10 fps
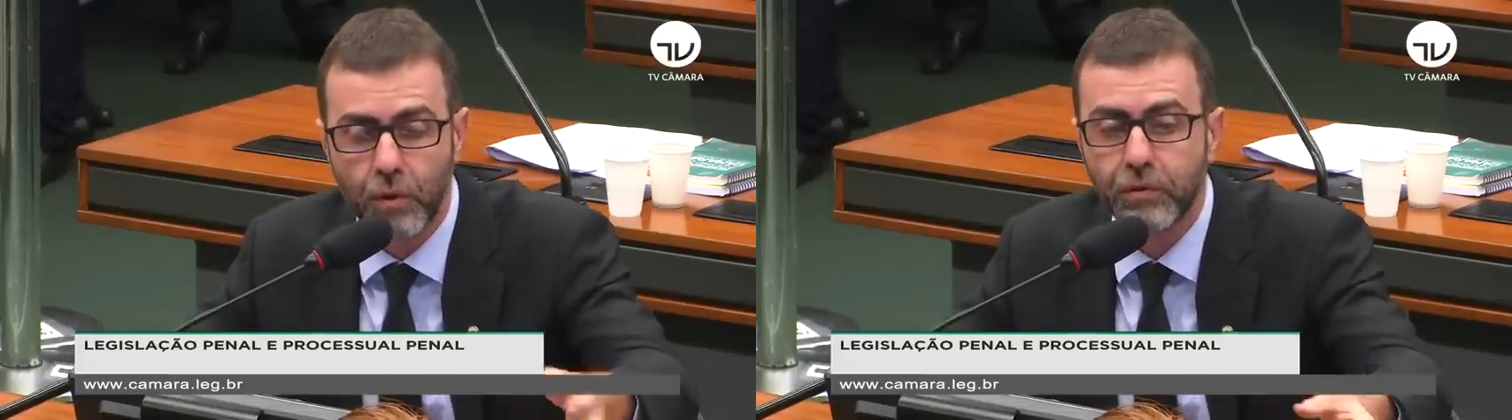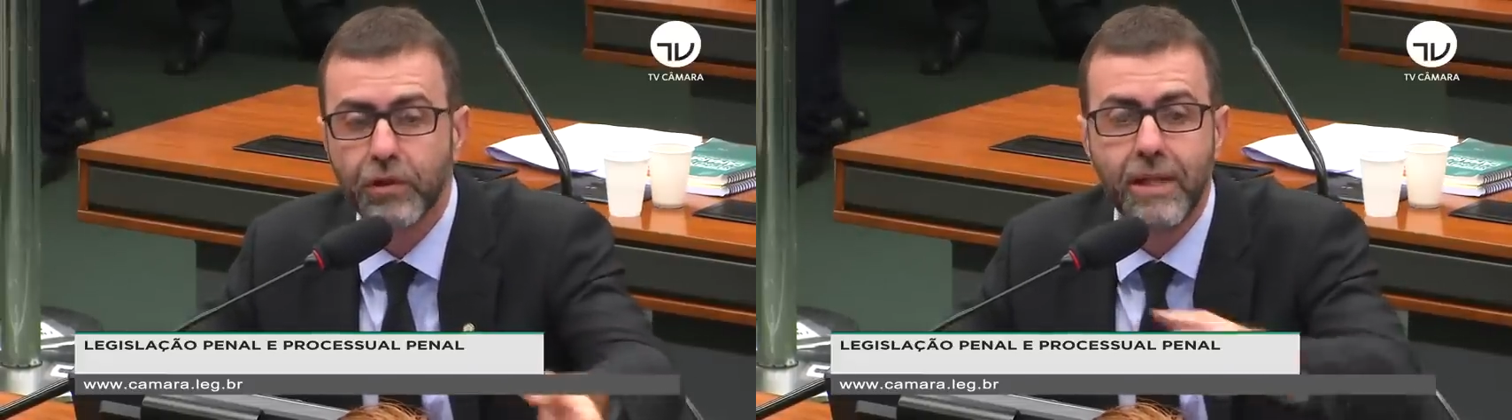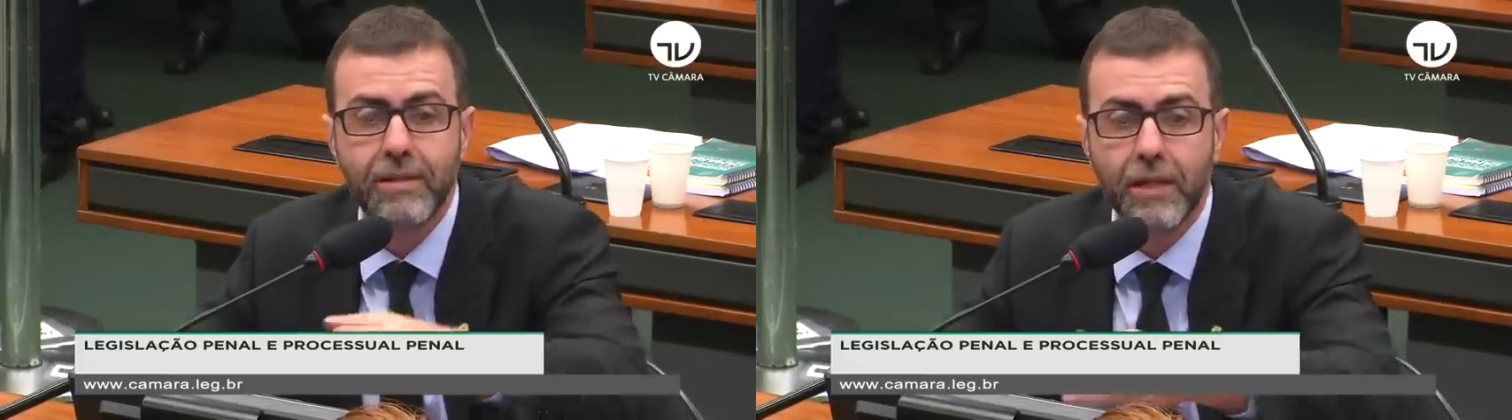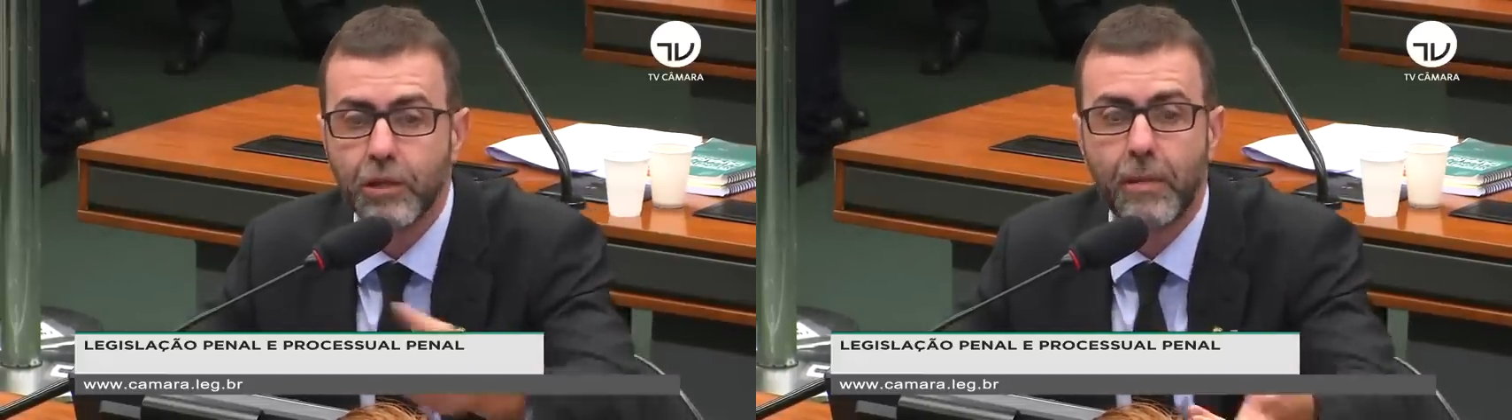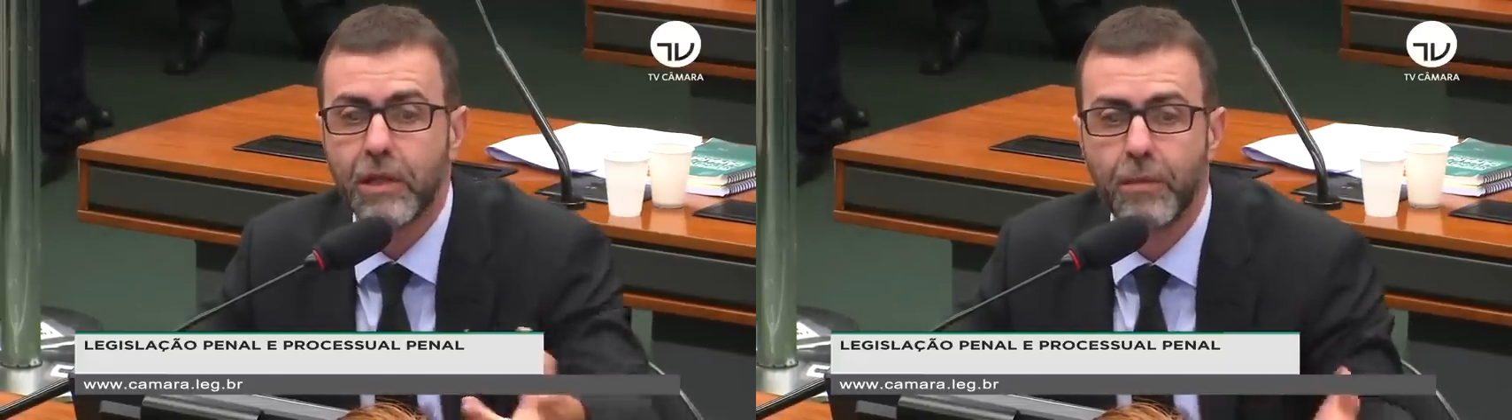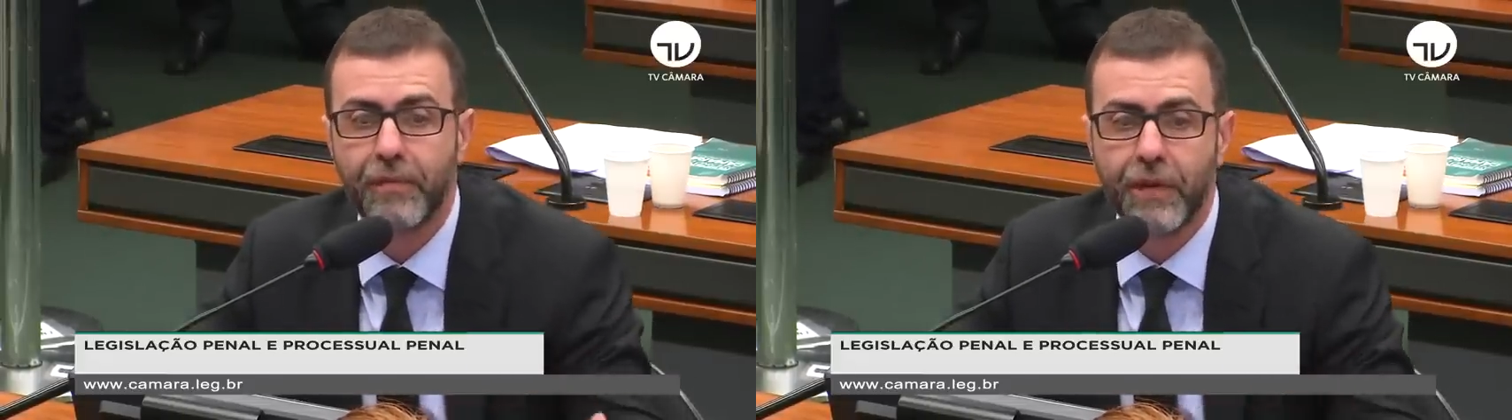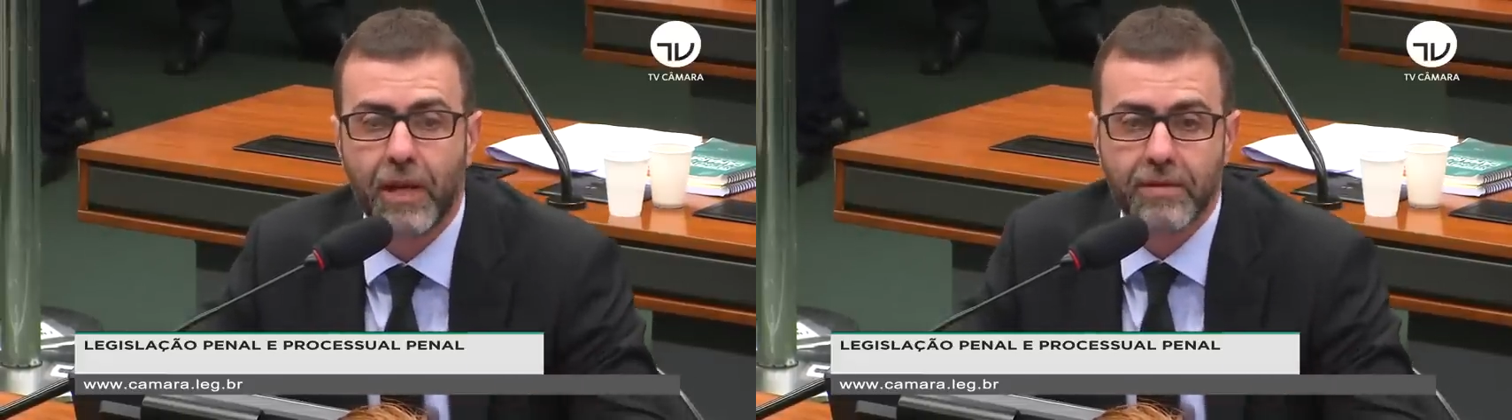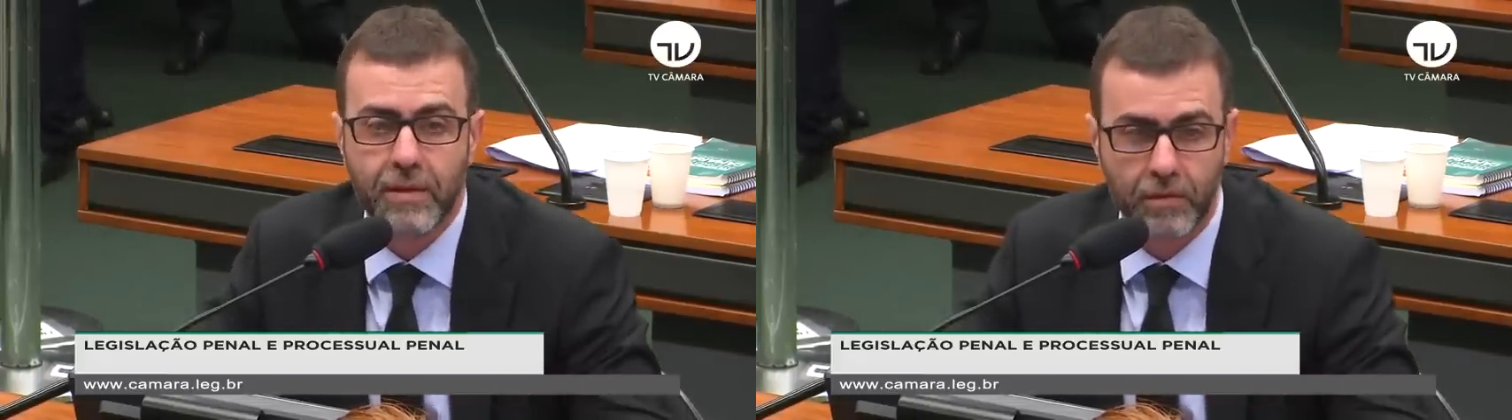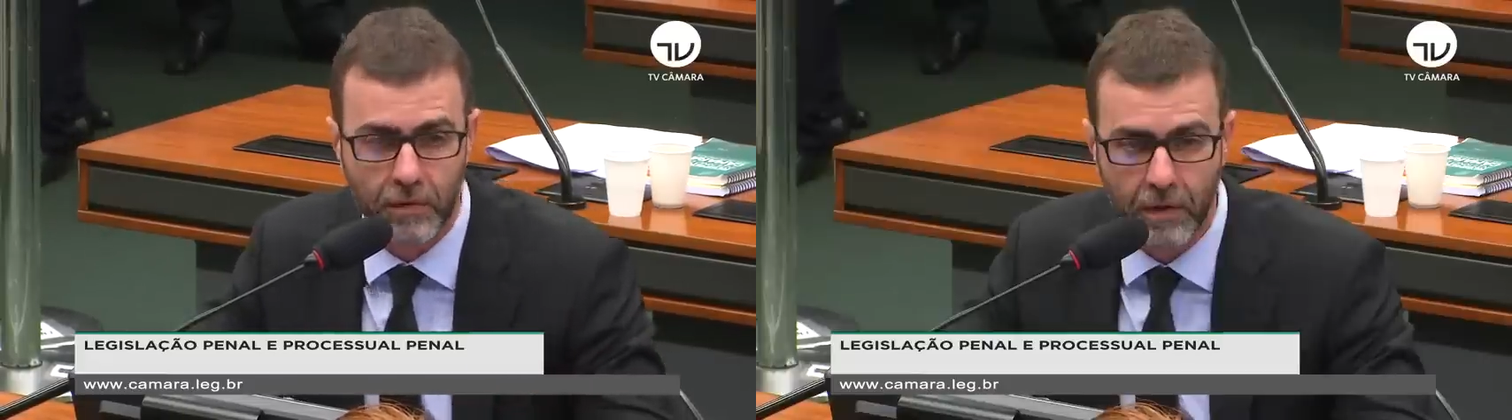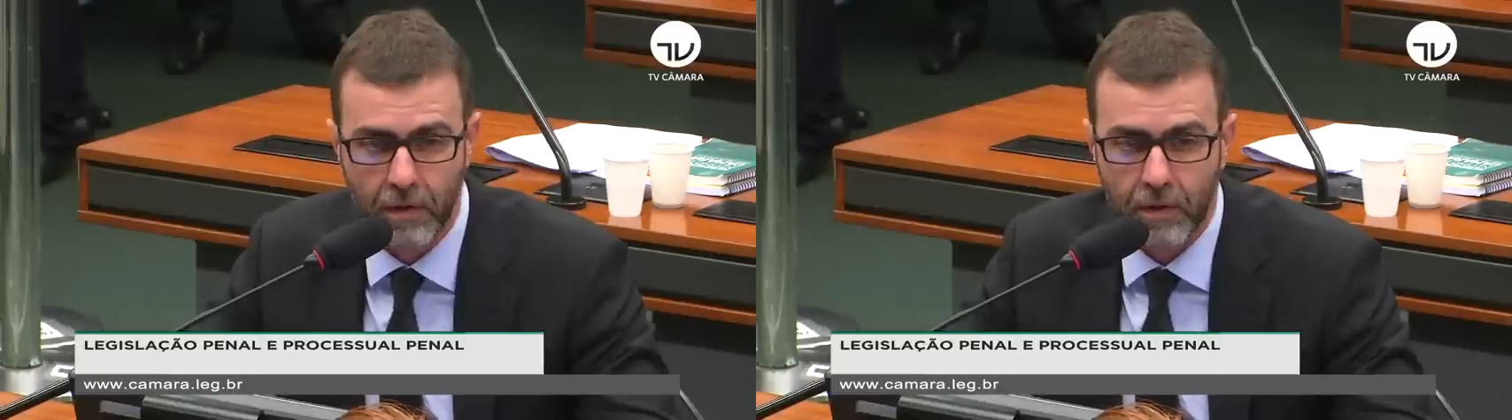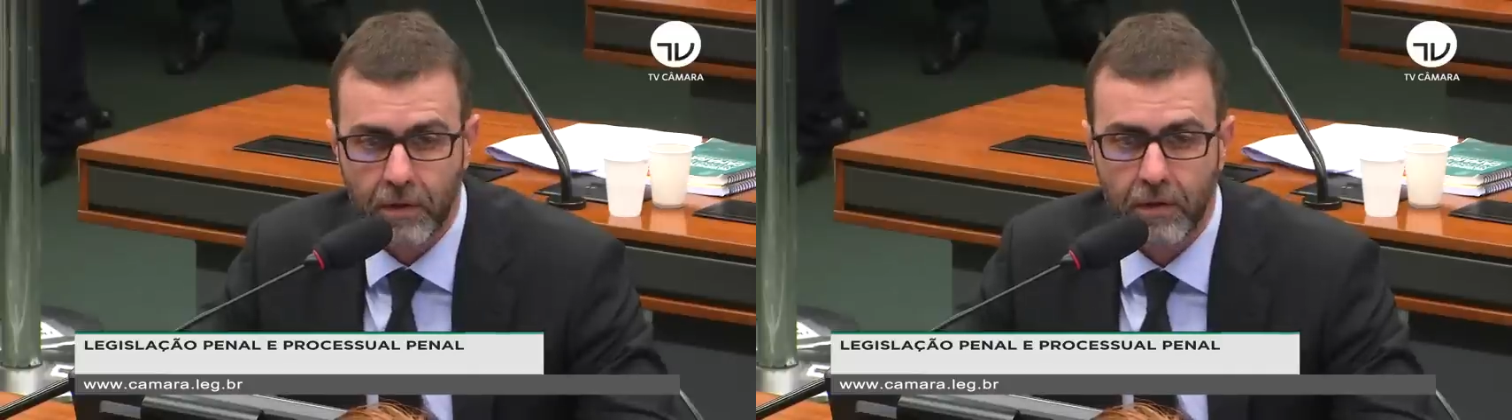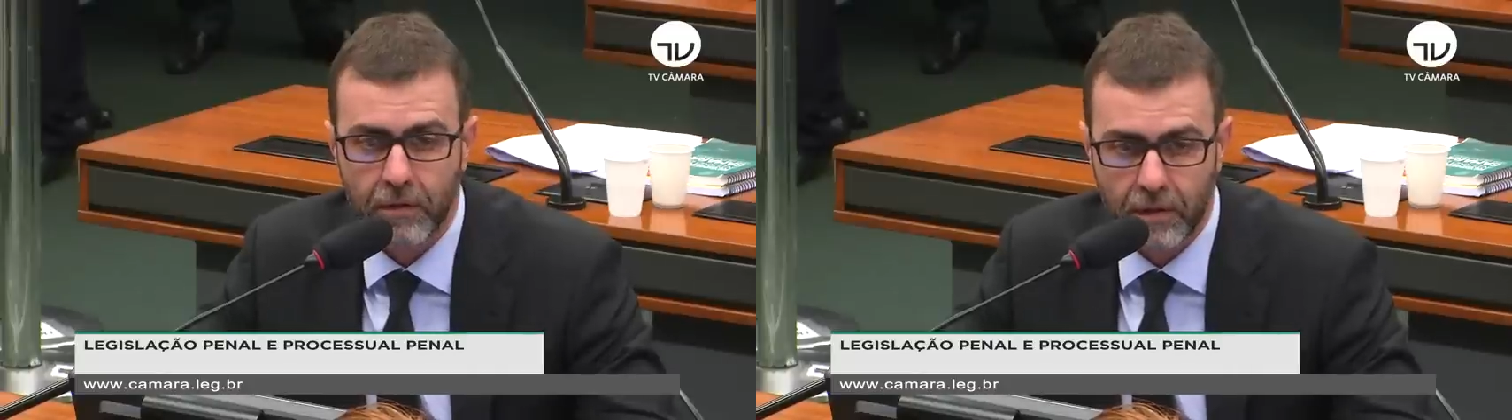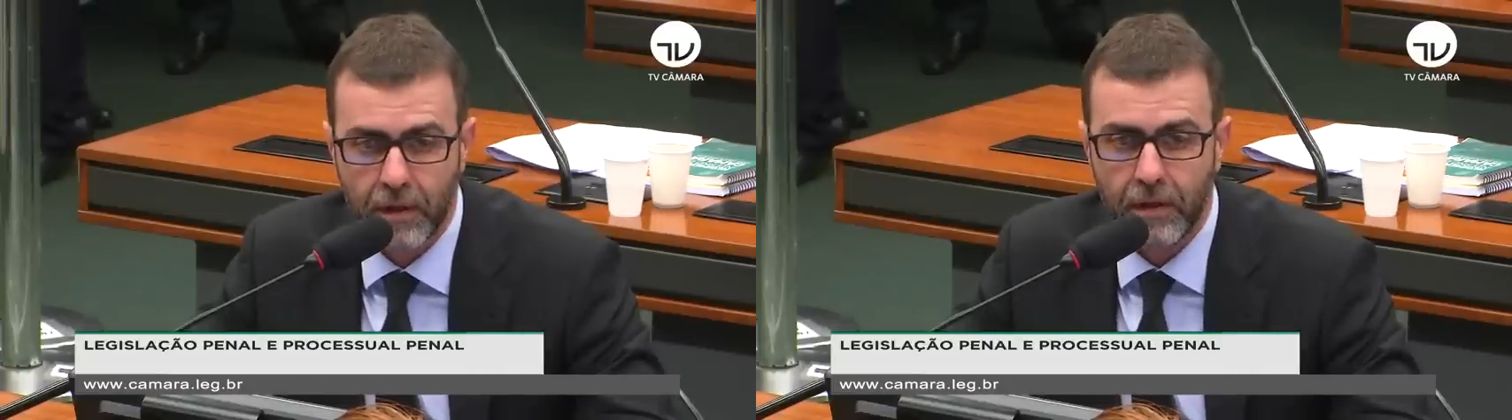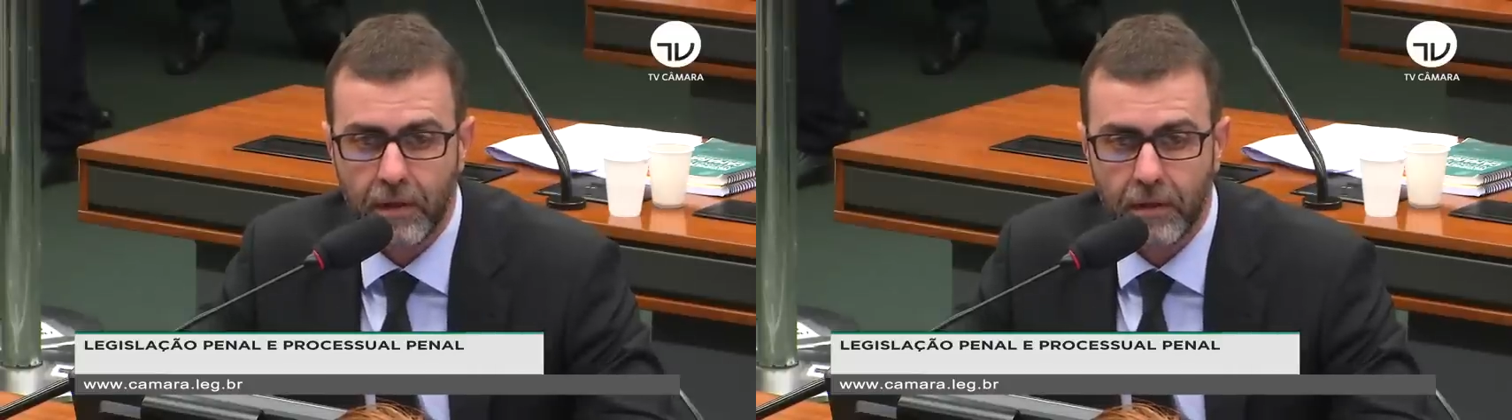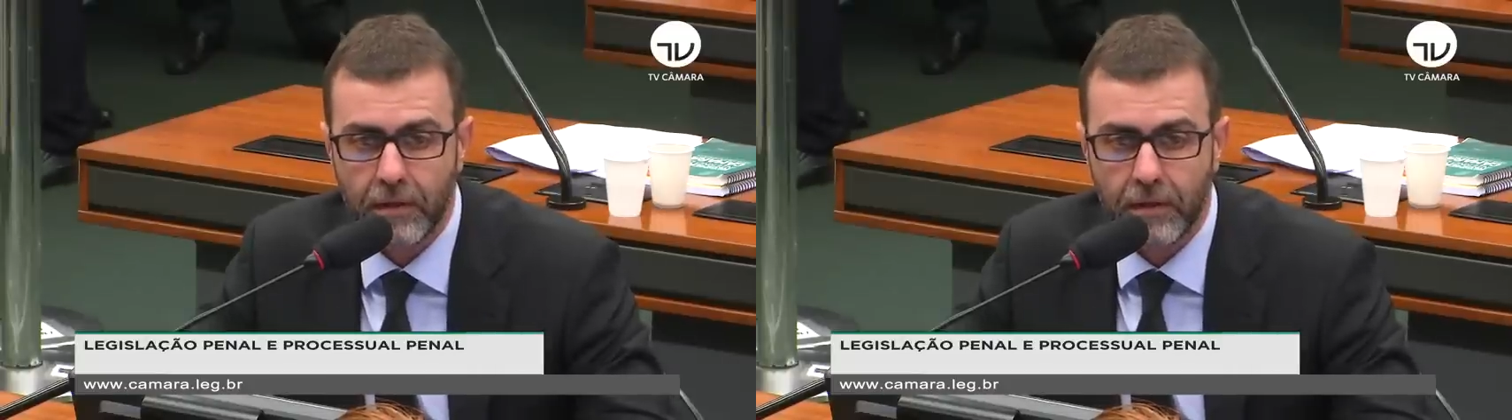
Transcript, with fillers: quando já existe uma tipificação. Né?